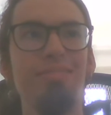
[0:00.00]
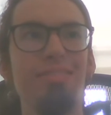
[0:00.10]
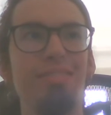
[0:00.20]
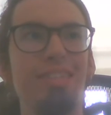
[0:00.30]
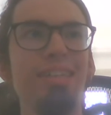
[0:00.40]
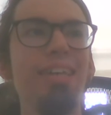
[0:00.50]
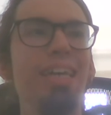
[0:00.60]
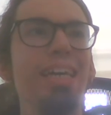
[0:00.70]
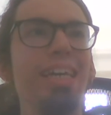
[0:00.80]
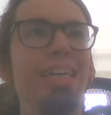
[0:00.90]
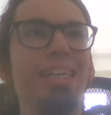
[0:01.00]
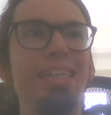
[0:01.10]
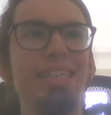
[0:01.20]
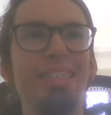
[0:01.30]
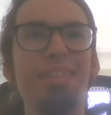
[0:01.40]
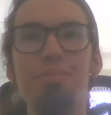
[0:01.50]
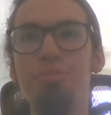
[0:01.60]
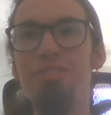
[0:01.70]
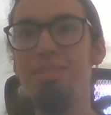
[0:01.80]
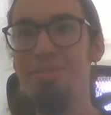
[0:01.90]
et tout ça. Euh, c'est un
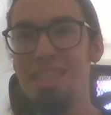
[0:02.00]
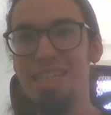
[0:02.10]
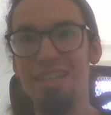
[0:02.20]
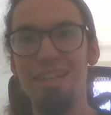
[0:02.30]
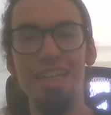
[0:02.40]
peu difficile.